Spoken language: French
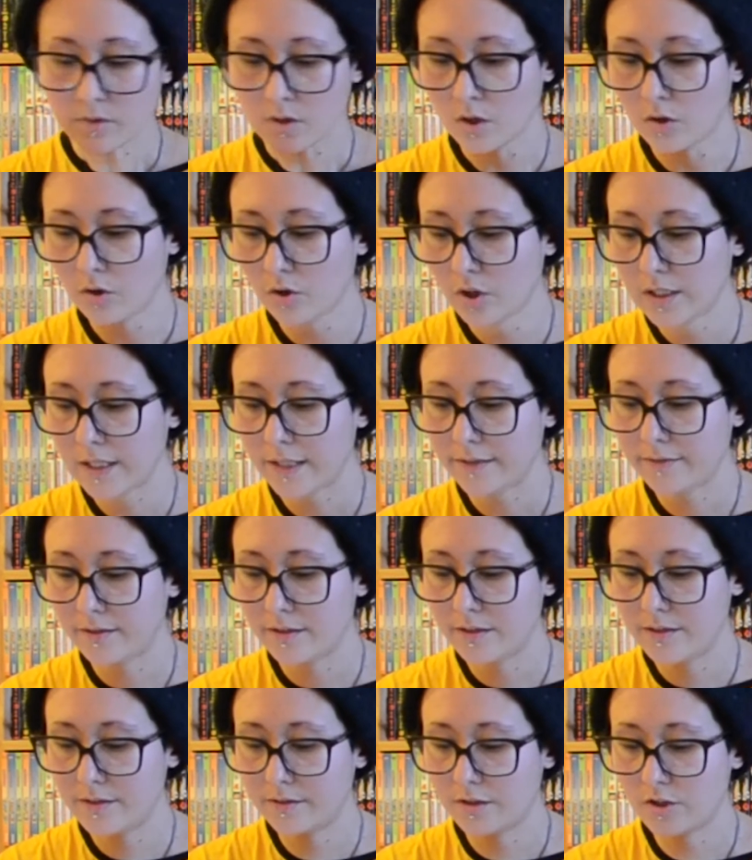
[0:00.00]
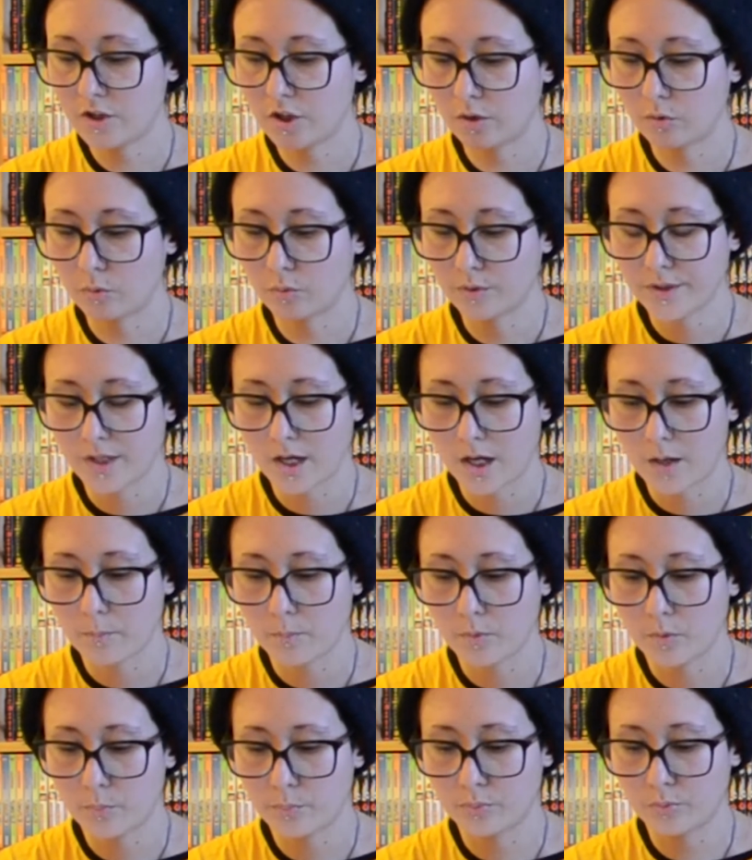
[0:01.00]
il a été édité chez
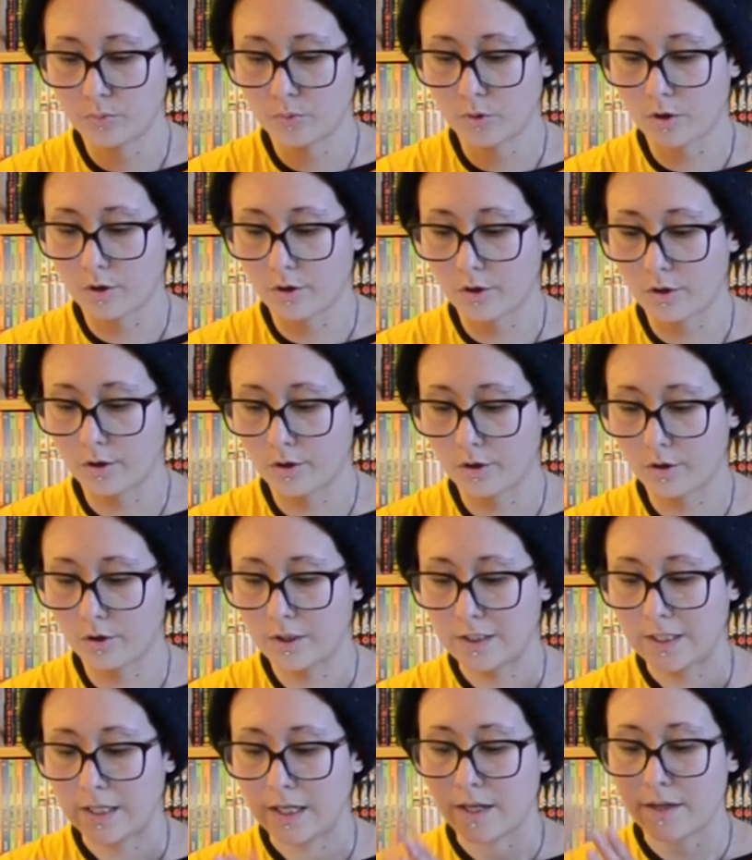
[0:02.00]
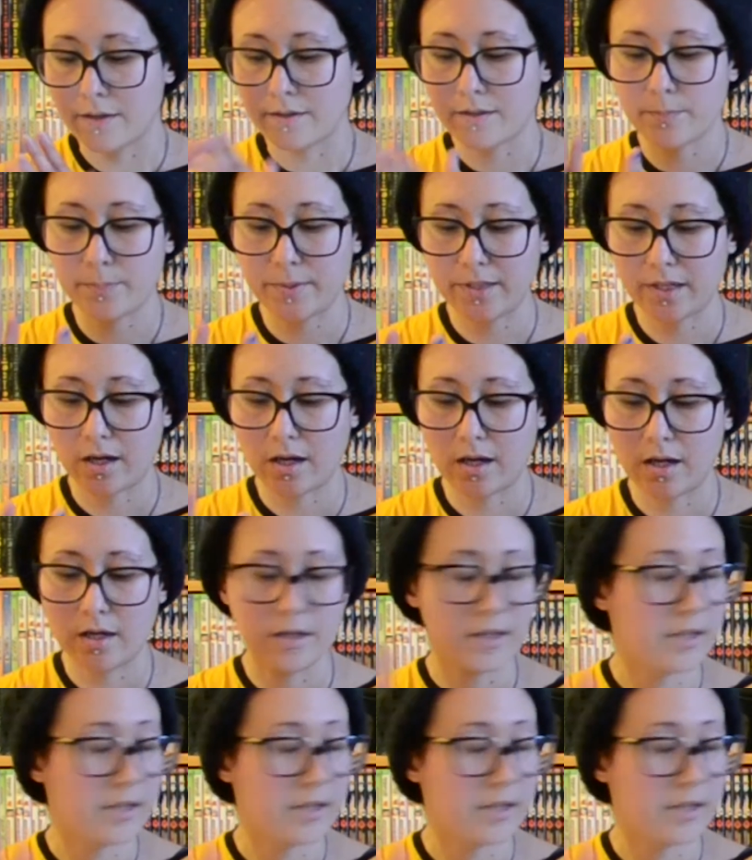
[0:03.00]
Tonkam pour Spiral